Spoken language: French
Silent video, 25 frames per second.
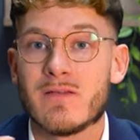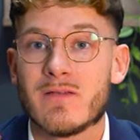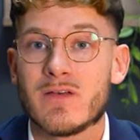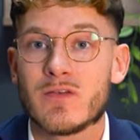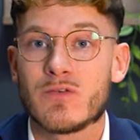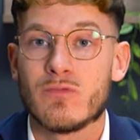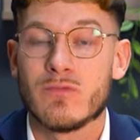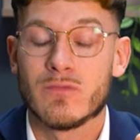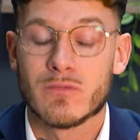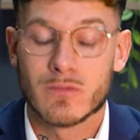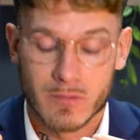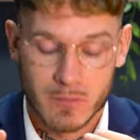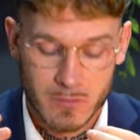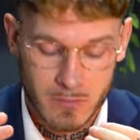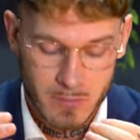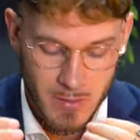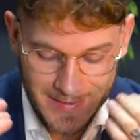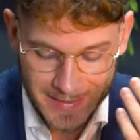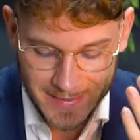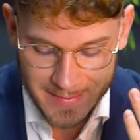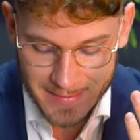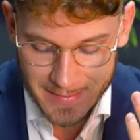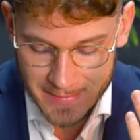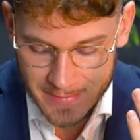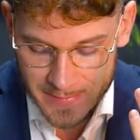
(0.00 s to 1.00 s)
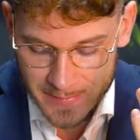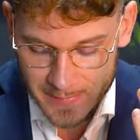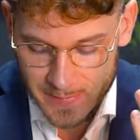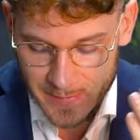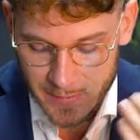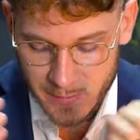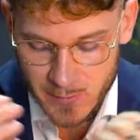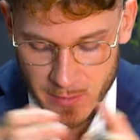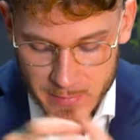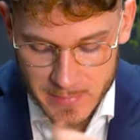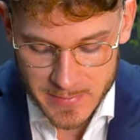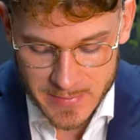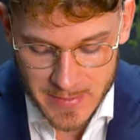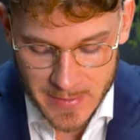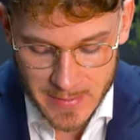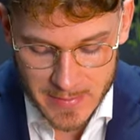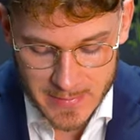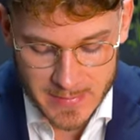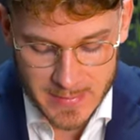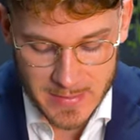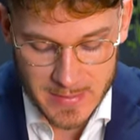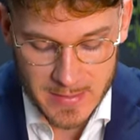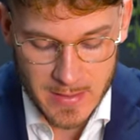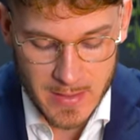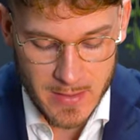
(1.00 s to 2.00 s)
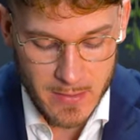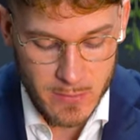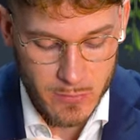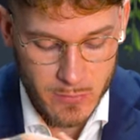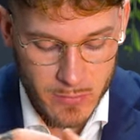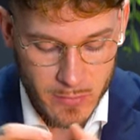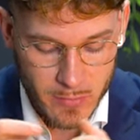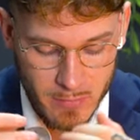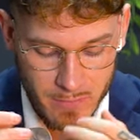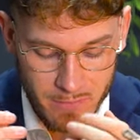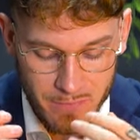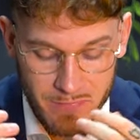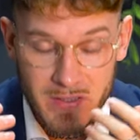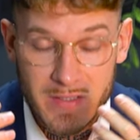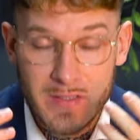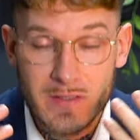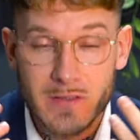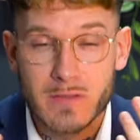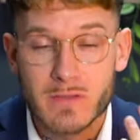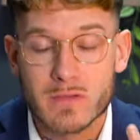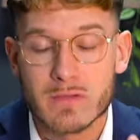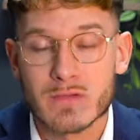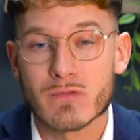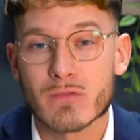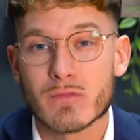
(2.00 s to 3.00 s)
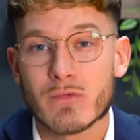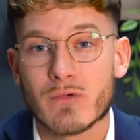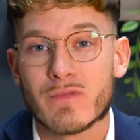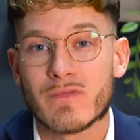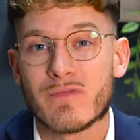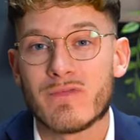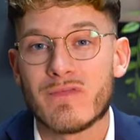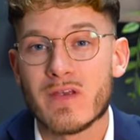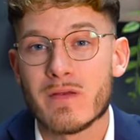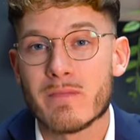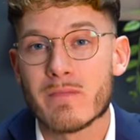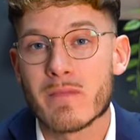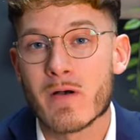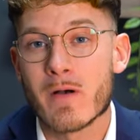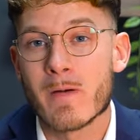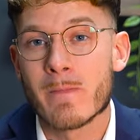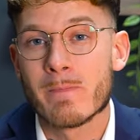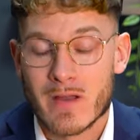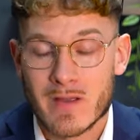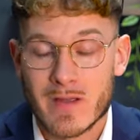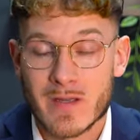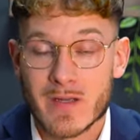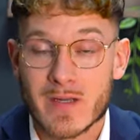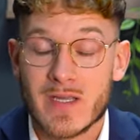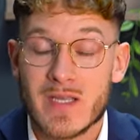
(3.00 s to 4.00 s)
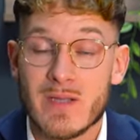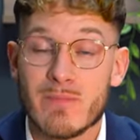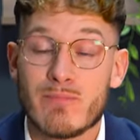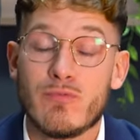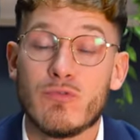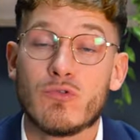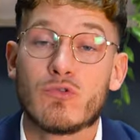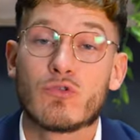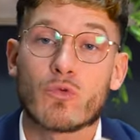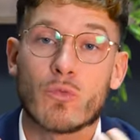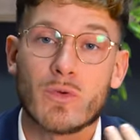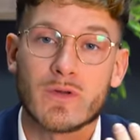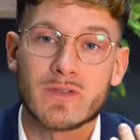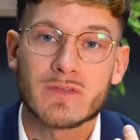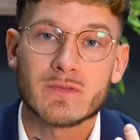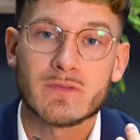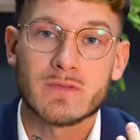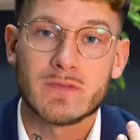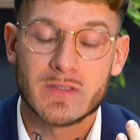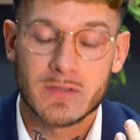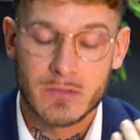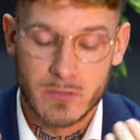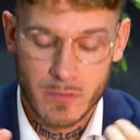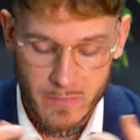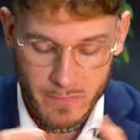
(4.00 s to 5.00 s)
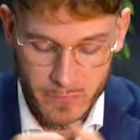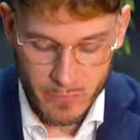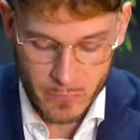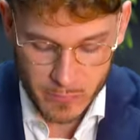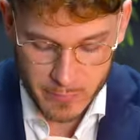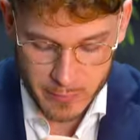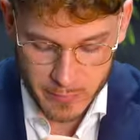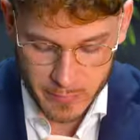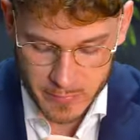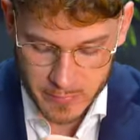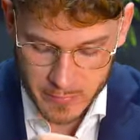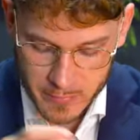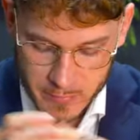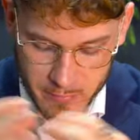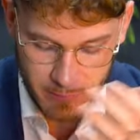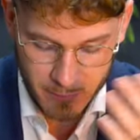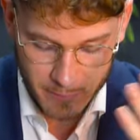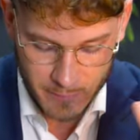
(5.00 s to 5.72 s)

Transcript: avec une euh, technicité comme celle-ci et une finition fait main euh, et plus de 319 composants.